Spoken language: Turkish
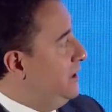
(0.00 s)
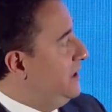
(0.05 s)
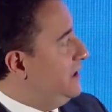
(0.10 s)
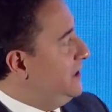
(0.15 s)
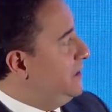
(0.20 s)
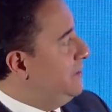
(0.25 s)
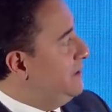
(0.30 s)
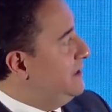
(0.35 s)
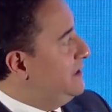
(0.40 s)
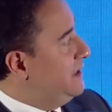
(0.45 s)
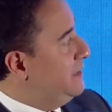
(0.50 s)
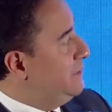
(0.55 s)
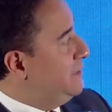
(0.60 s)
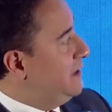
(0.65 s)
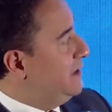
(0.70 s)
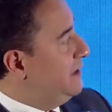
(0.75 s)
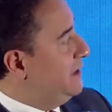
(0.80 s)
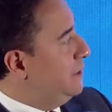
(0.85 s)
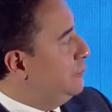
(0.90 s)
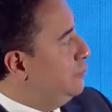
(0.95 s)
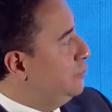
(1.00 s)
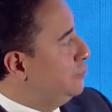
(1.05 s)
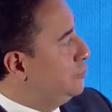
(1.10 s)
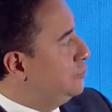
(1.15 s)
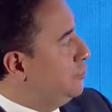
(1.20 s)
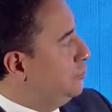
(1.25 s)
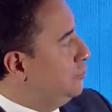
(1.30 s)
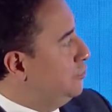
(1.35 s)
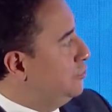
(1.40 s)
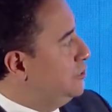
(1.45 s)
2022'de
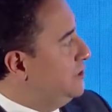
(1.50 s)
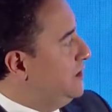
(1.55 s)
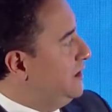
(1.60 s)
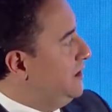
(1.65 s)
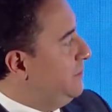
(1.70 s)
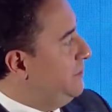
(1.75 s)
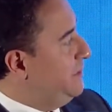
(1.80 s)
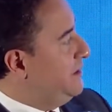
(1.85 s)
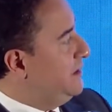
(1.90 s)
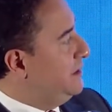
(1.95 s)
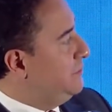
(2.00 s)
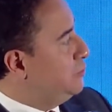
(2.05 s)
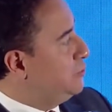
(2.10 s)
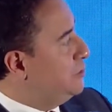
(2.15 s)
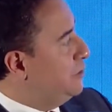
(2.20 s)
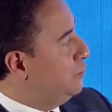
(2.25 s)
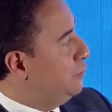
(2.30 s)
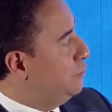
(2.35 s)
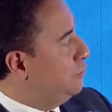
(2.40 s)
9.30, 2023'te